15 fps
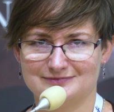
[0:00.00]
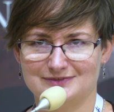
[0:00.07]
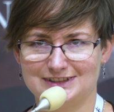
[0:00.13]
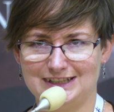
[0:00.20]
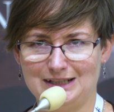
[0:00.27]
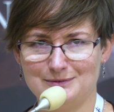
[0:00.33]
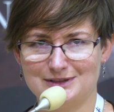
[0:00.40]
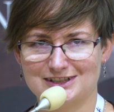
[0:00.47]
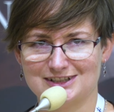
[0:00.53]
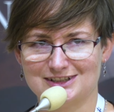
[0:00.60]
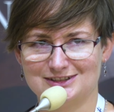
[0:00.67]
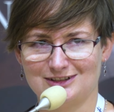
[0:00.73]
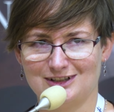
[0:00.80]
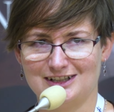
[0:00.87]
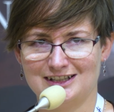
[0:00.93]
wydaje mi się, że
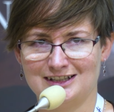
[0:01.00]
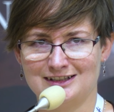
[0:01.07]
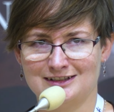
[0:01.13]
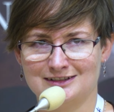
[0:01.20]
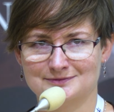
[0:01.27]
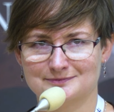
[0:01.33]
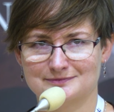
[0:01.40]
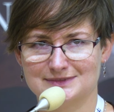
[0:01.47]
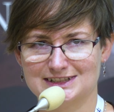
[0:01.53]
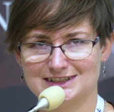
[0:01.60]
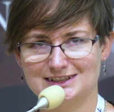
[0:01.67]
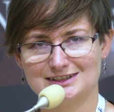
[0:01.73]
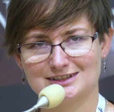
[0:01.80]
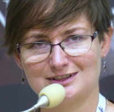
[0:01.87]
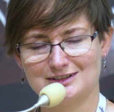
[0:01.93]
trochę z
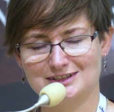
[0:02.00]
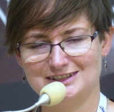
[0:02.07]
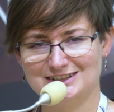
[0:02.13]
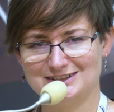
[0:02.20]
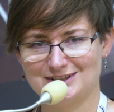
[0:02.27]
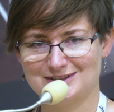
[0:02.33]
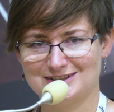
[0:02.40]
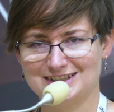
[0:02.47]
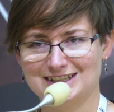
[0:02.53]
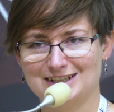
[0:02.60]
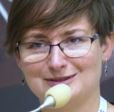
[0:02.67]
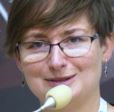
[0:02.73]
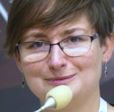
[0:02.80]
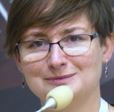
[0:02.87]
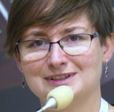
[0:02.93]
jednej strony jej nie
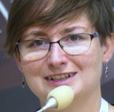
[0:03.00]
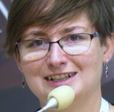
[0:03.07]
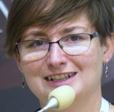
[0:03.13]
doceniałam,